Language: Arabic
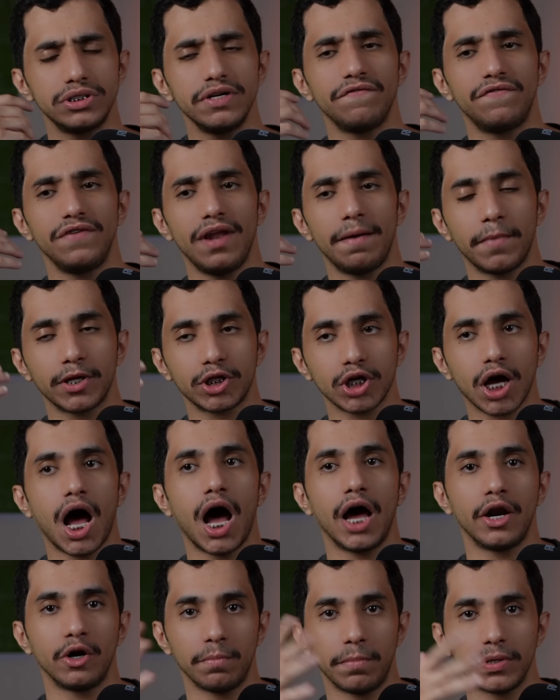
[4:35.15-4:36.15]
شوف لما
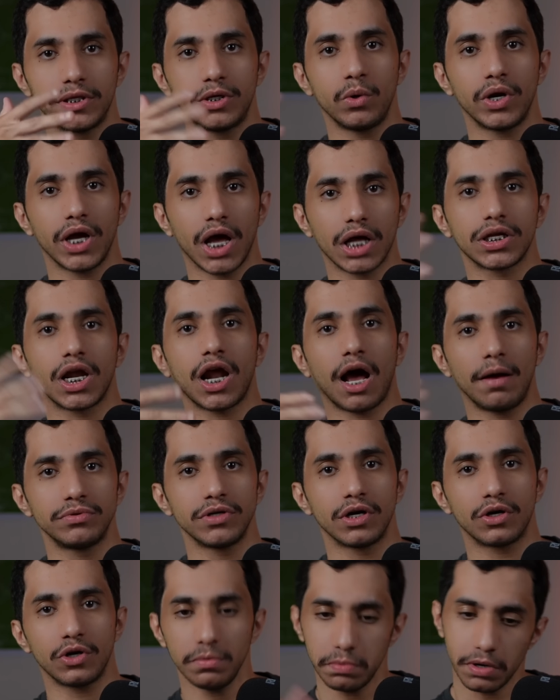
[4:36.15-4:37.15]
تقارنه بالدوريات
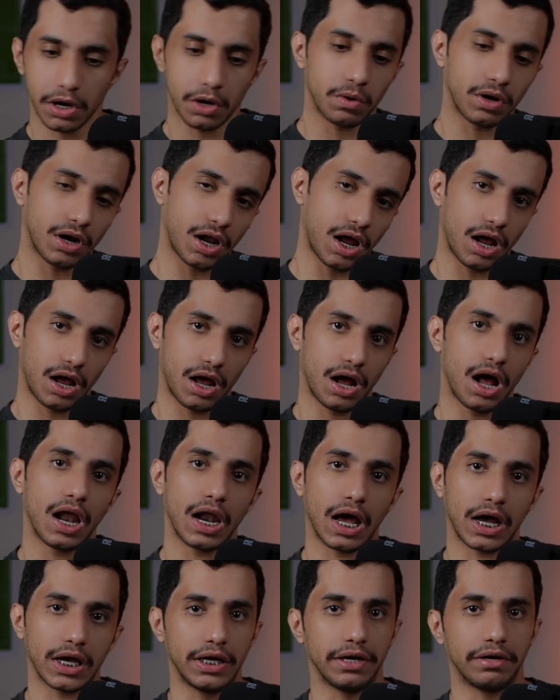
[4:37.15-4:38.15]
الخمسه الكبرى هو
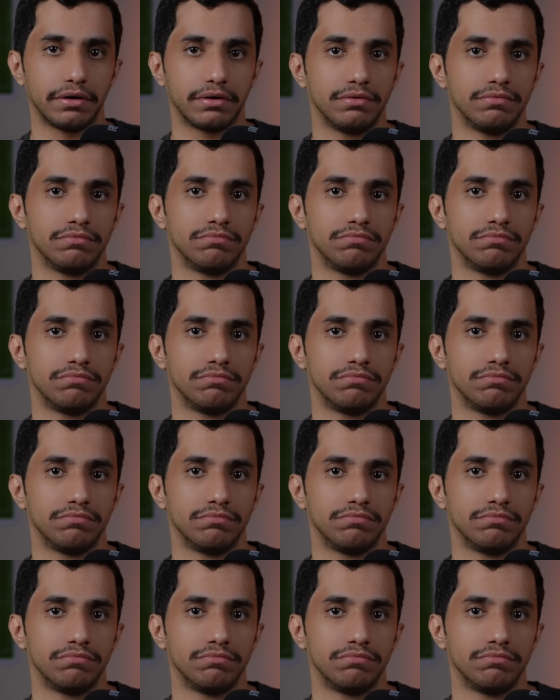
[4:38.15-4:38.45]
الاخير